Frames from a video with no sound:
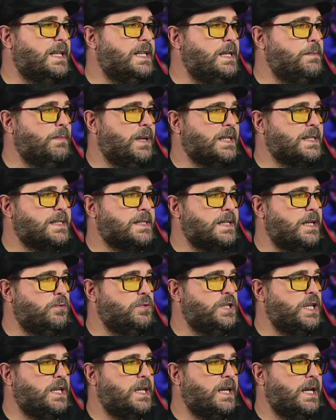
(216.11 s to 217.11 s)
animação
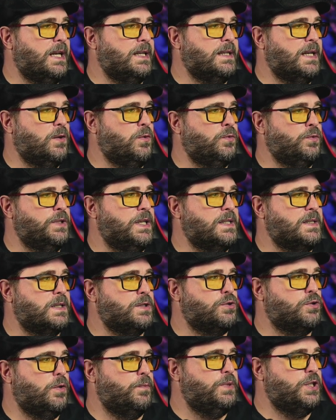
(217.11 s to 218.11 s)
de cada um
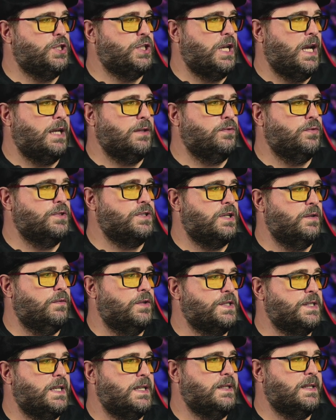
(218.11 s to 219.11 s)
desses objetos que
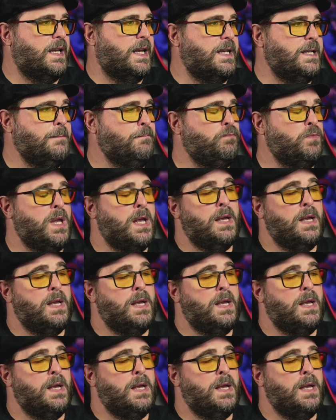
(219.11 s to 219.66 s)
você tem